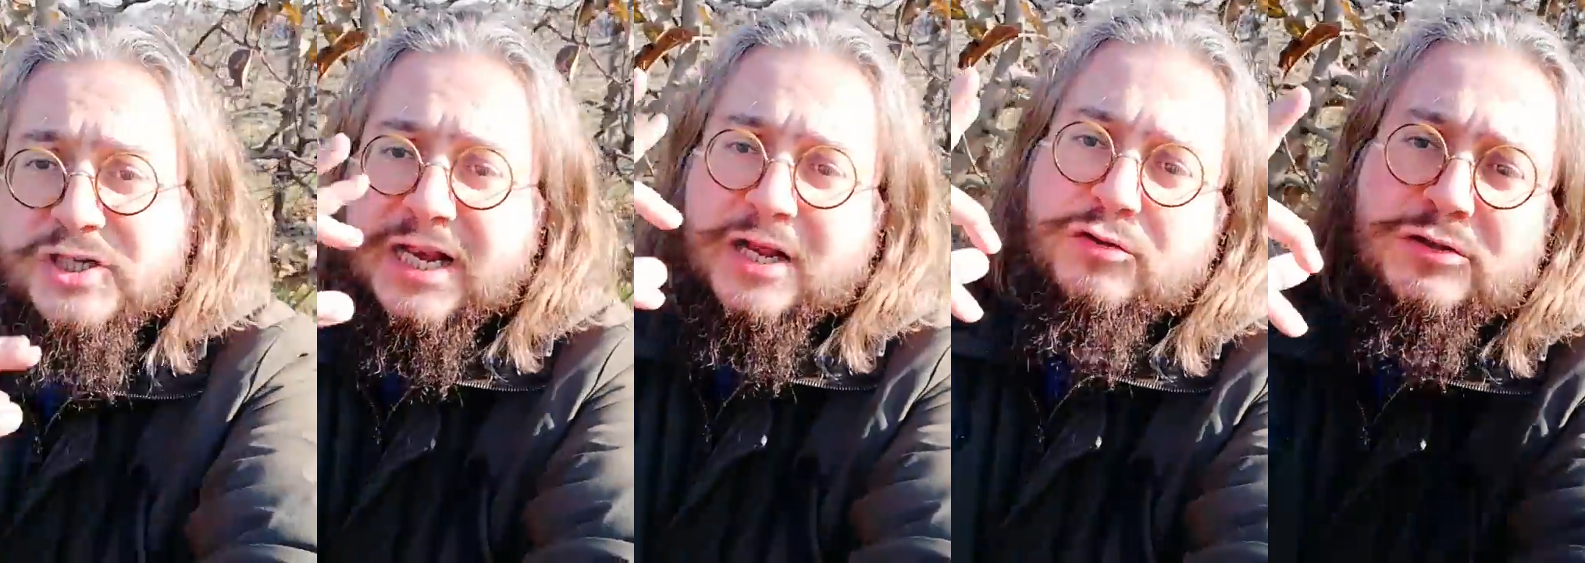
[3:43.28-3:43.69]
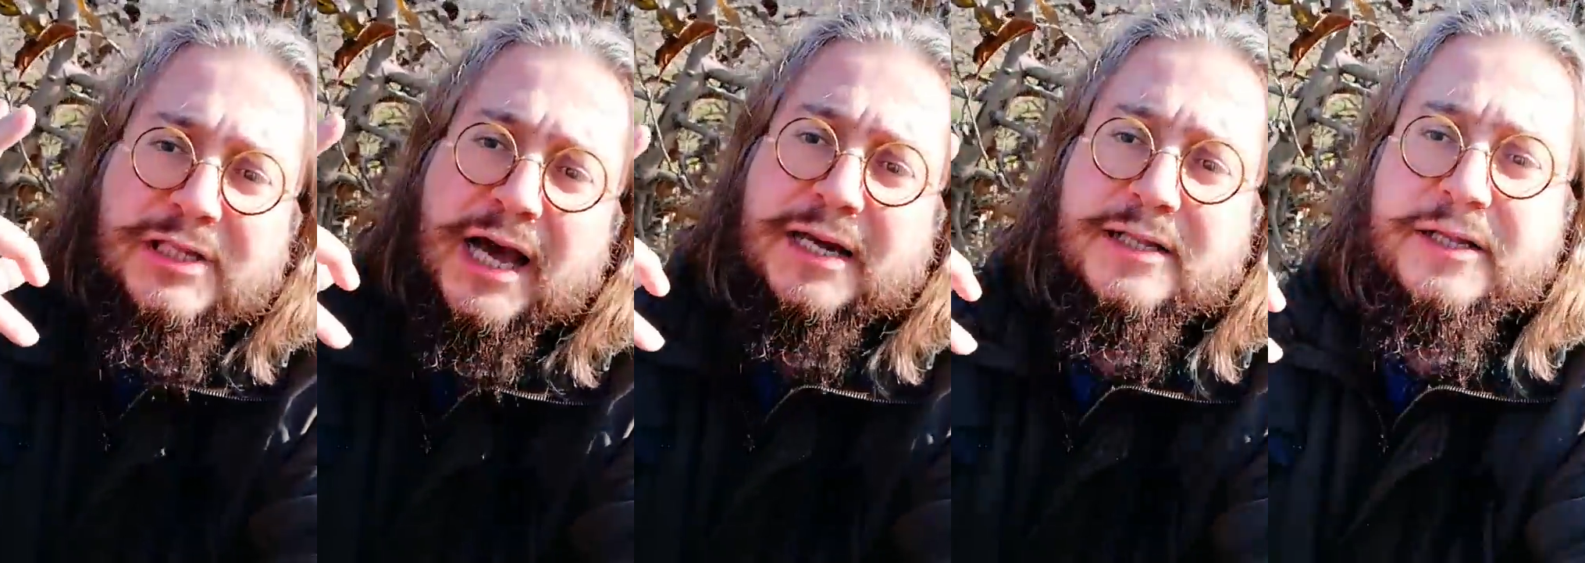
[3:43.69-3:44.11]
a
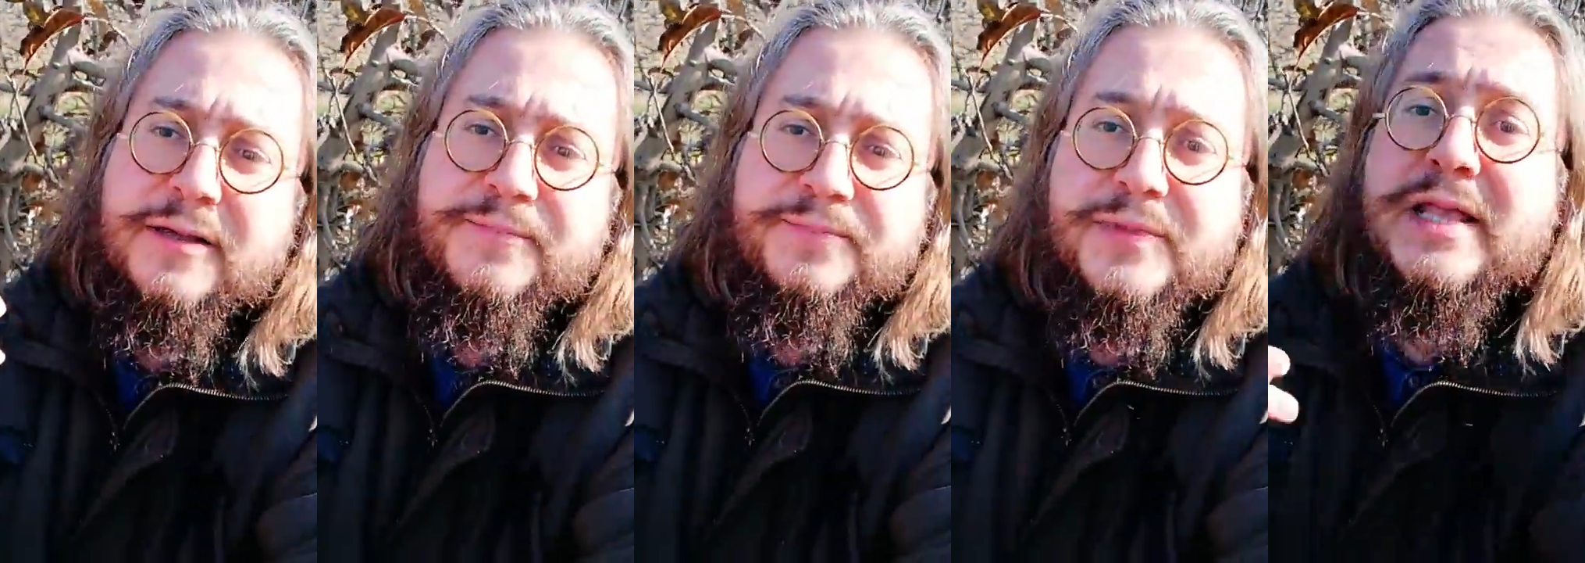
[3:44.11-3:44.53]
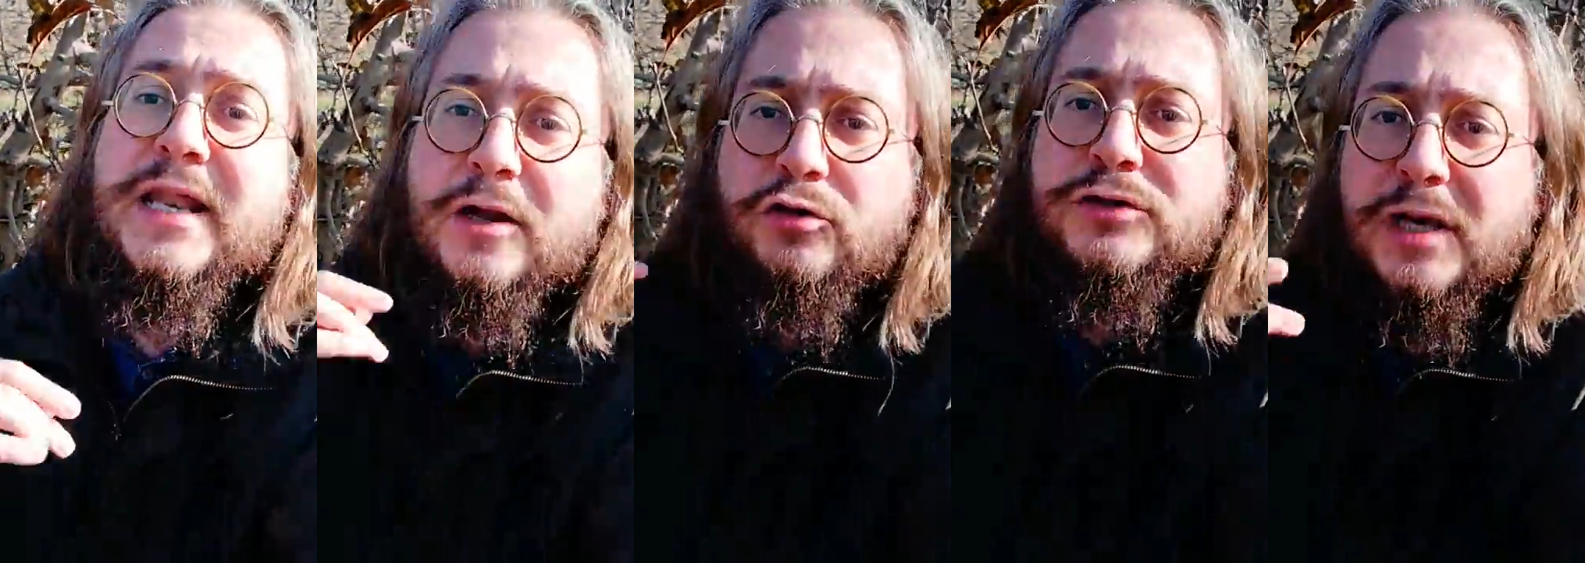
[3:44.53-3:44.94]
raccontargli, gli
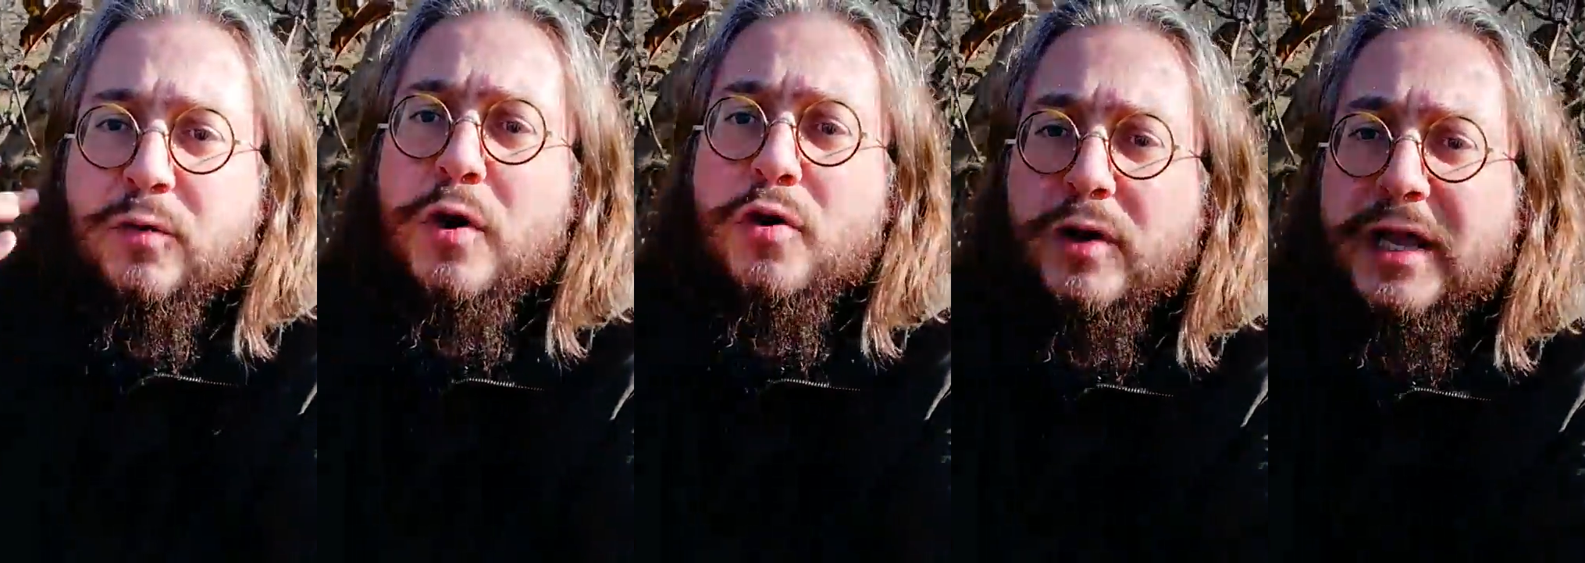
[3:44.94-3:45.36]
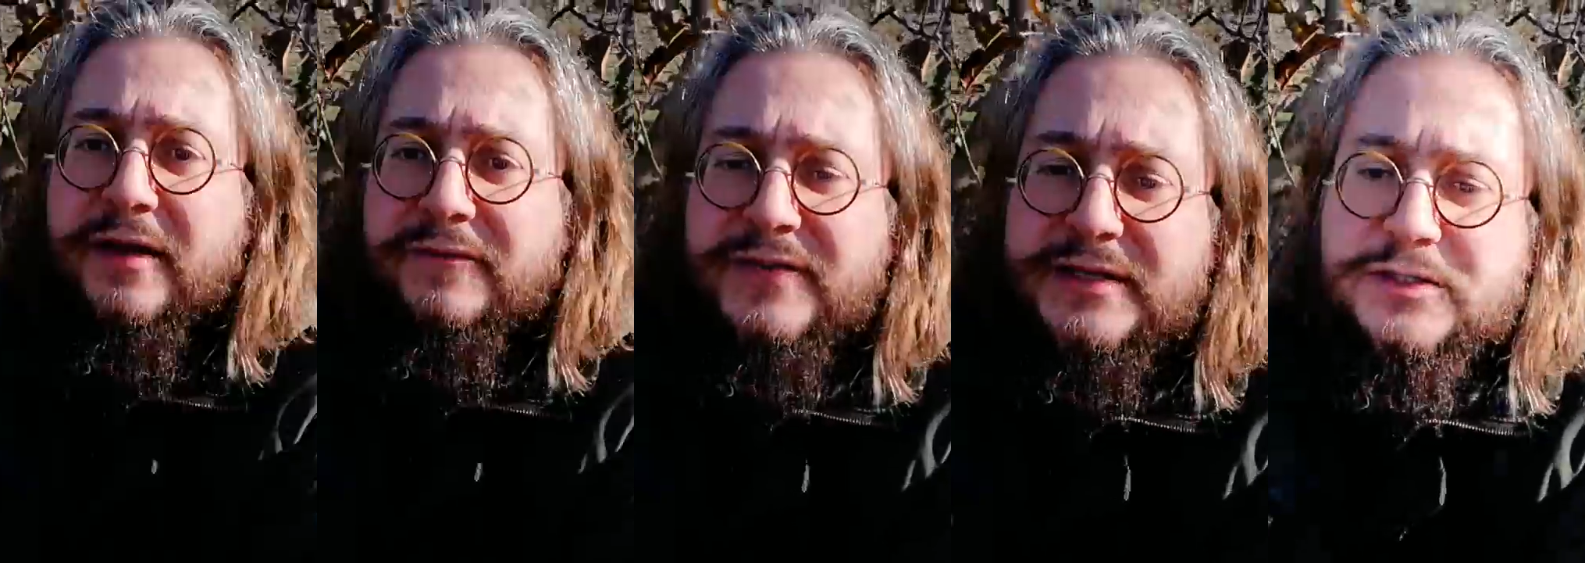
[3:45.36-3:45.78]
racconta quello che
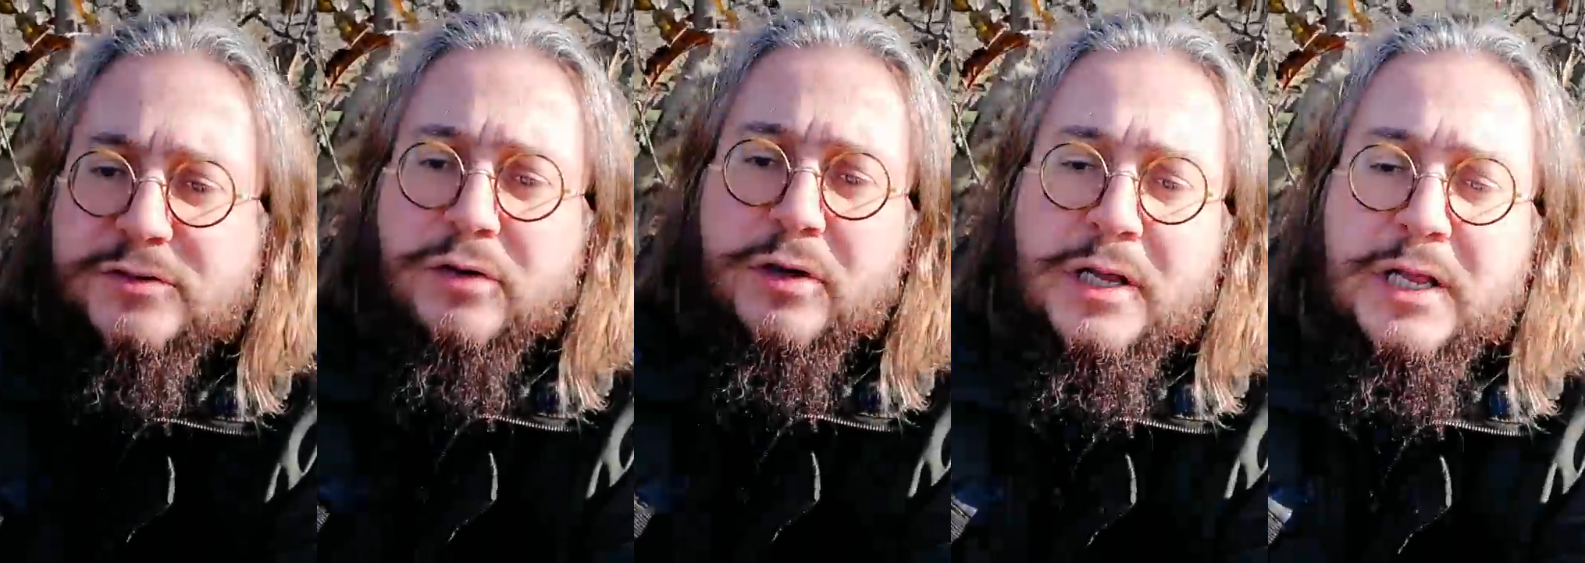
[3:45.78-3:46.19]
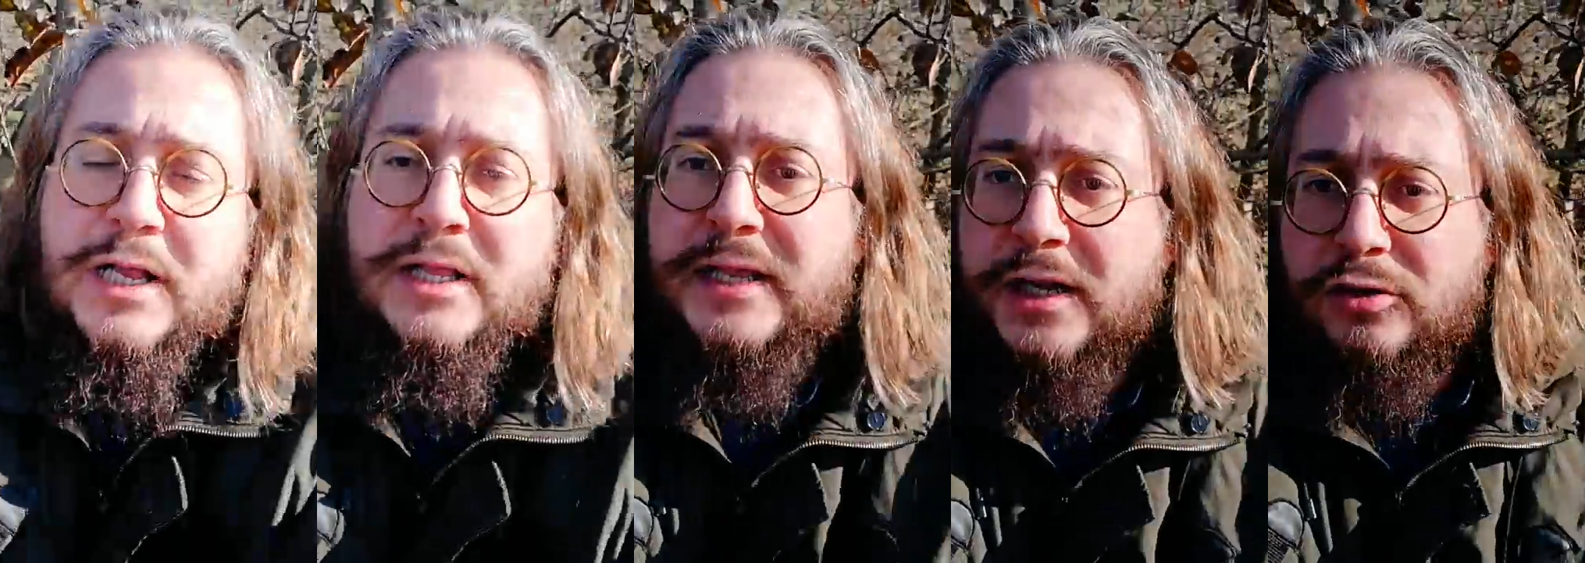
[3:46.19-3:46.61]
ha visto,
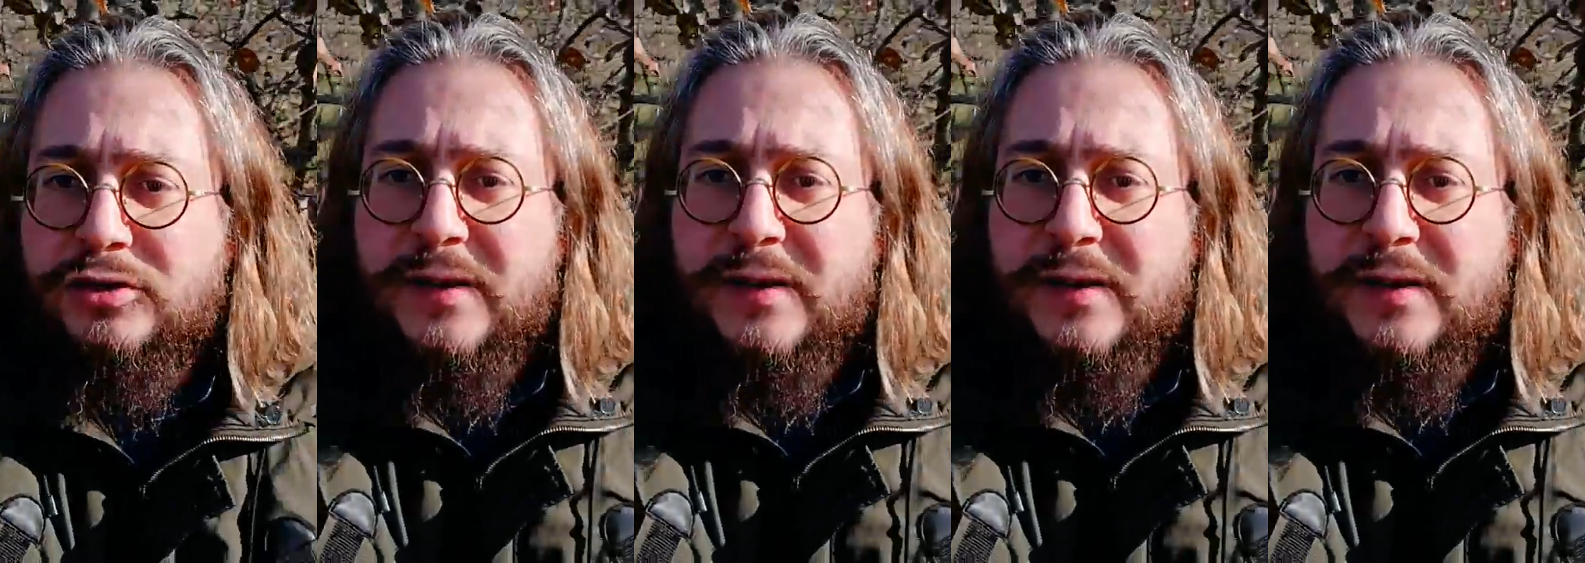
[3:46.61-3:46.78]
gli racconta